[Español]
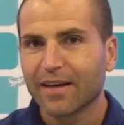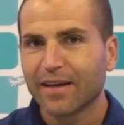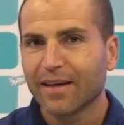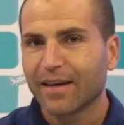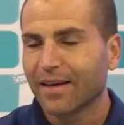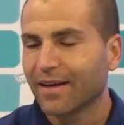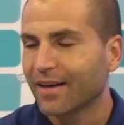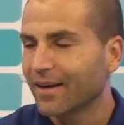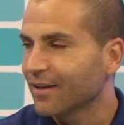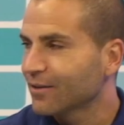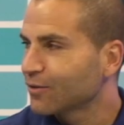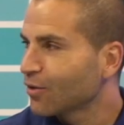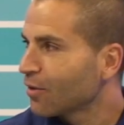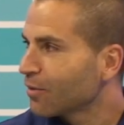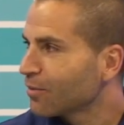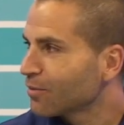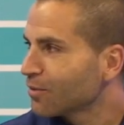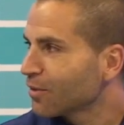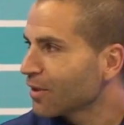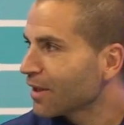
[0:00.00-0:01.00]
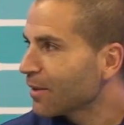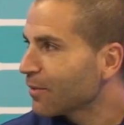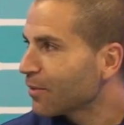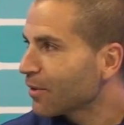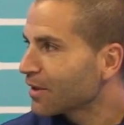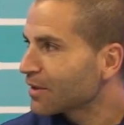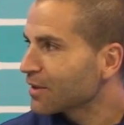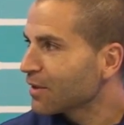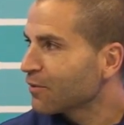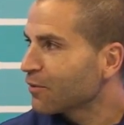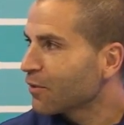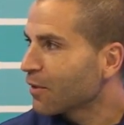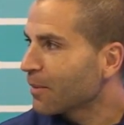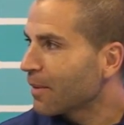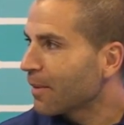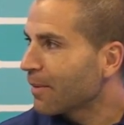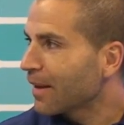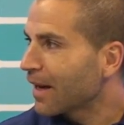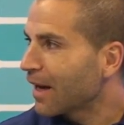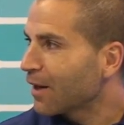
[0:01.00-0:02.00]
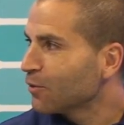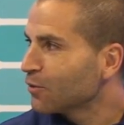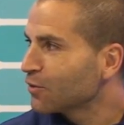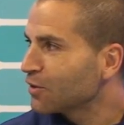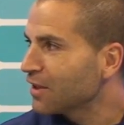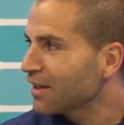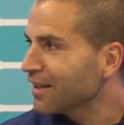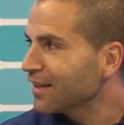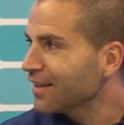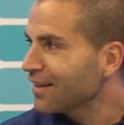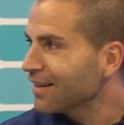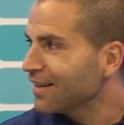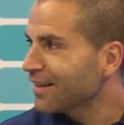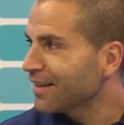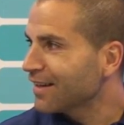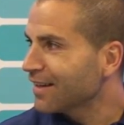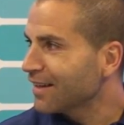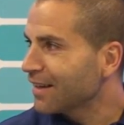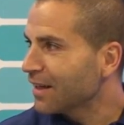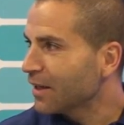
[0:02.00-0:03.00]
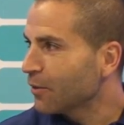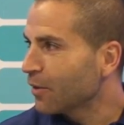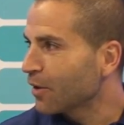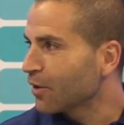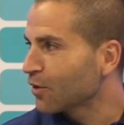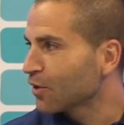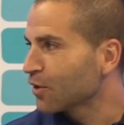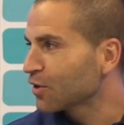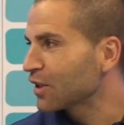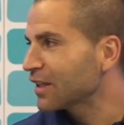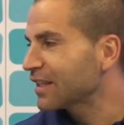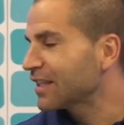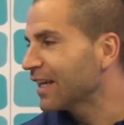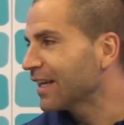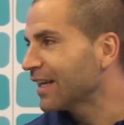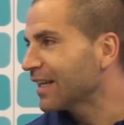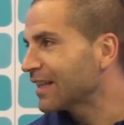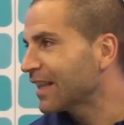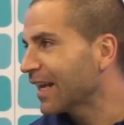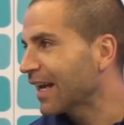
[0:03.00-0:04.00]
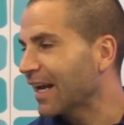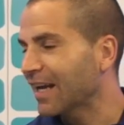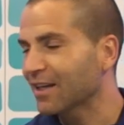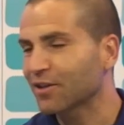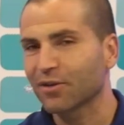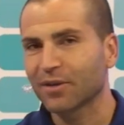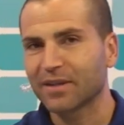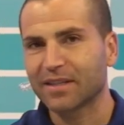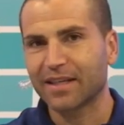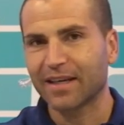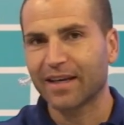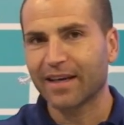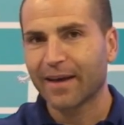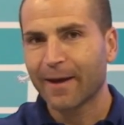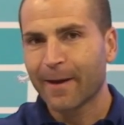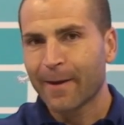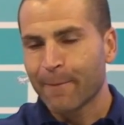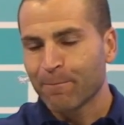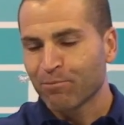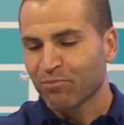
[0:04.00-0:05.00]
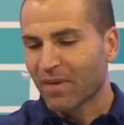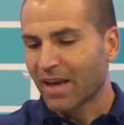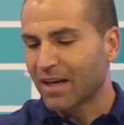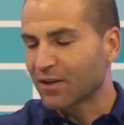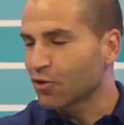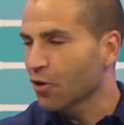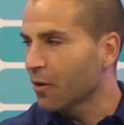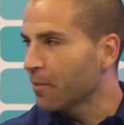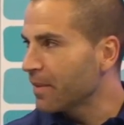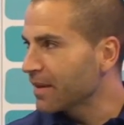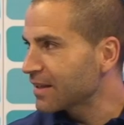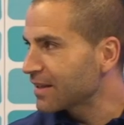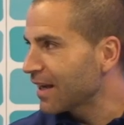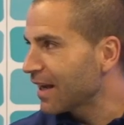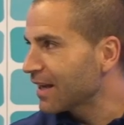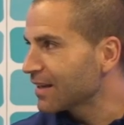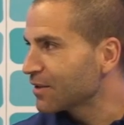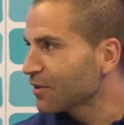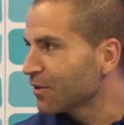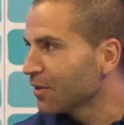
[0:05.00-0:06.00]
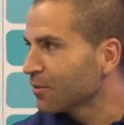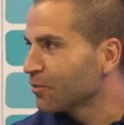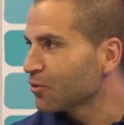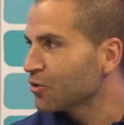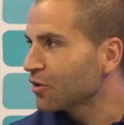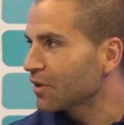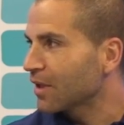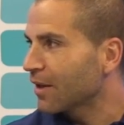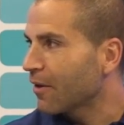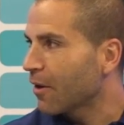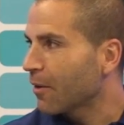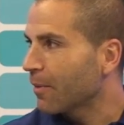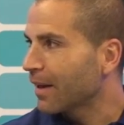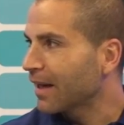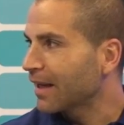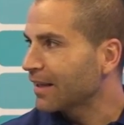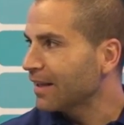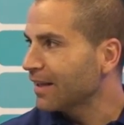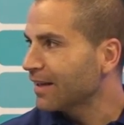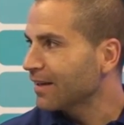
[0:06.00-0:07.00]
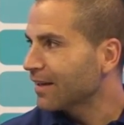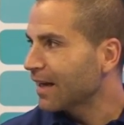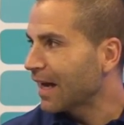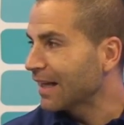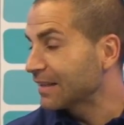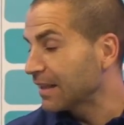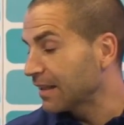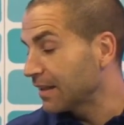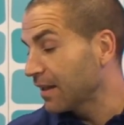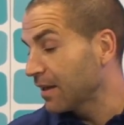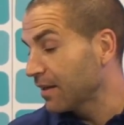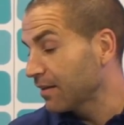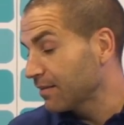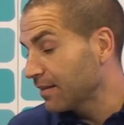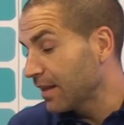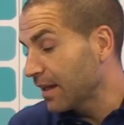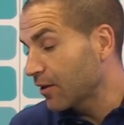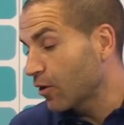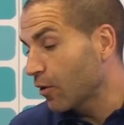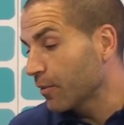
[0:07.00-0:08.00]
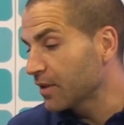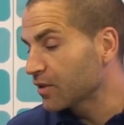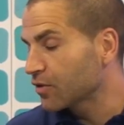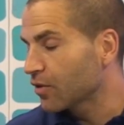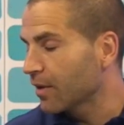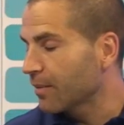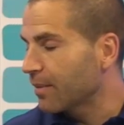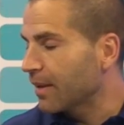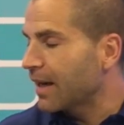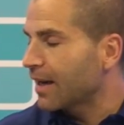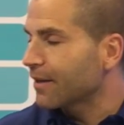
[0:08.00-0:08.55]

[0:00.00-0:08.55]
eh, todo el mundo quiere ponerse en forma para lucir y bueno, no sé si en este caso ese esos meses han sido de mucho trabajo para ti, antes del, comienzo del verano.